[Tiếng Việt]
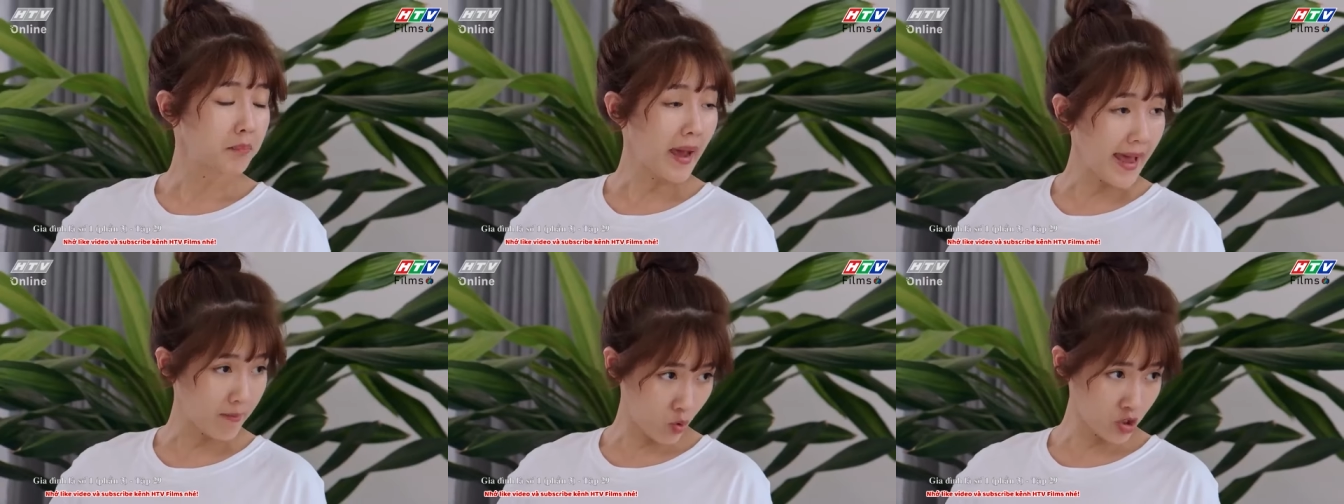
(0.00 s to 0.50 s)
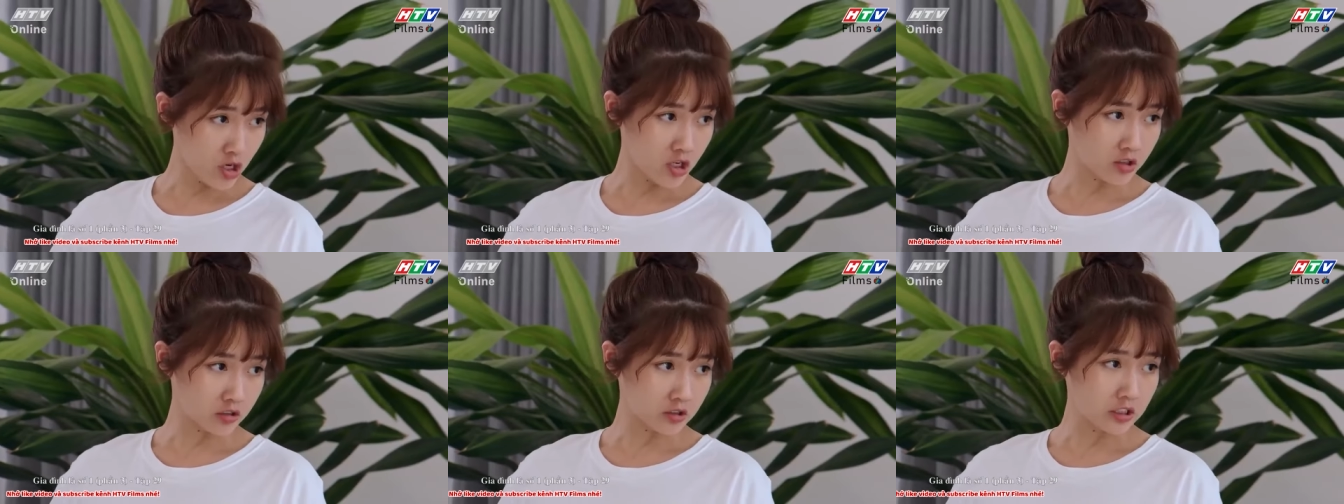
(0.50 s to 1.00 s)
ba muỗng
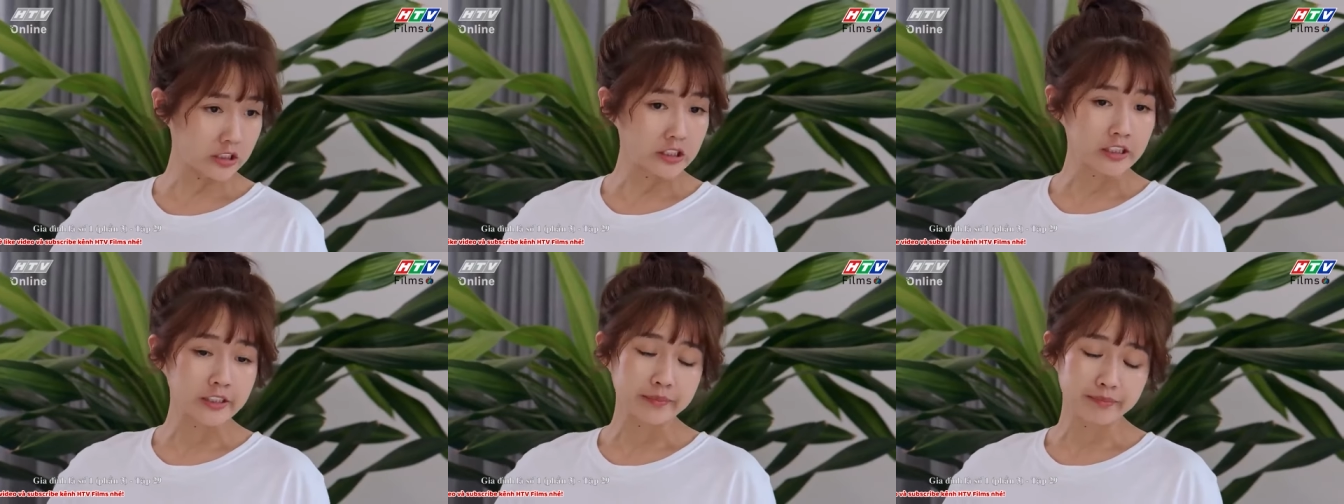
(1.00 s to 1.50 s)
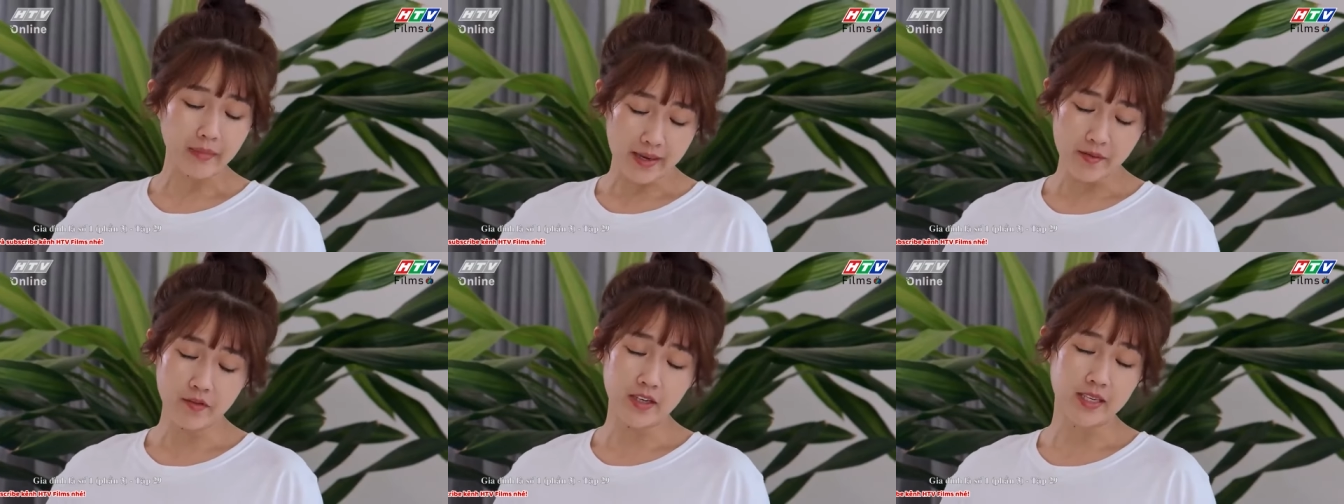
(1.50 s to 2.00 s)
đường
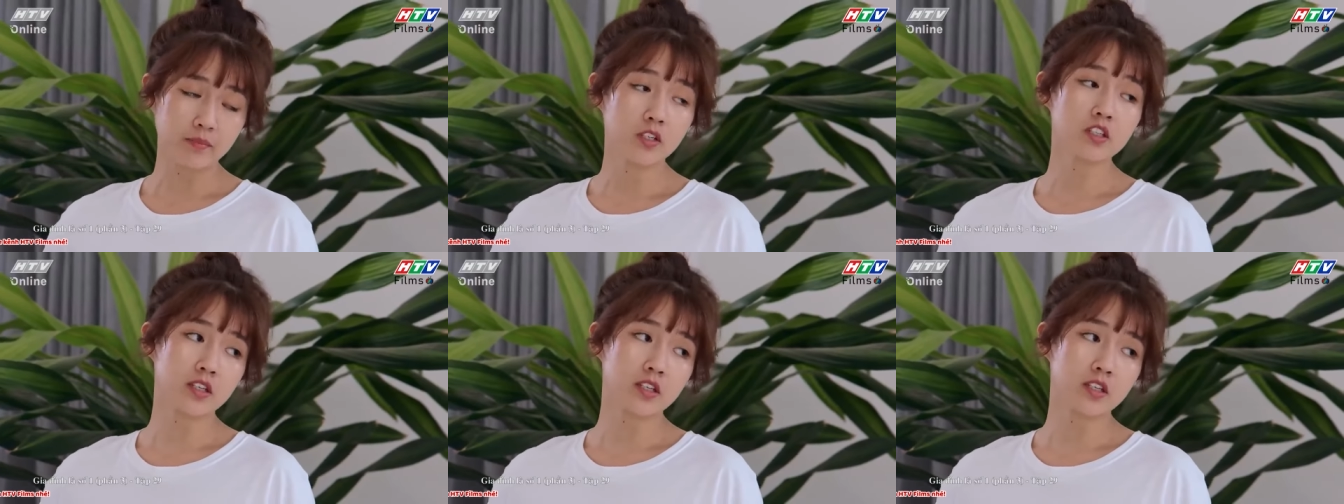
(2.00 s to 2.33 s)
70 phần trăm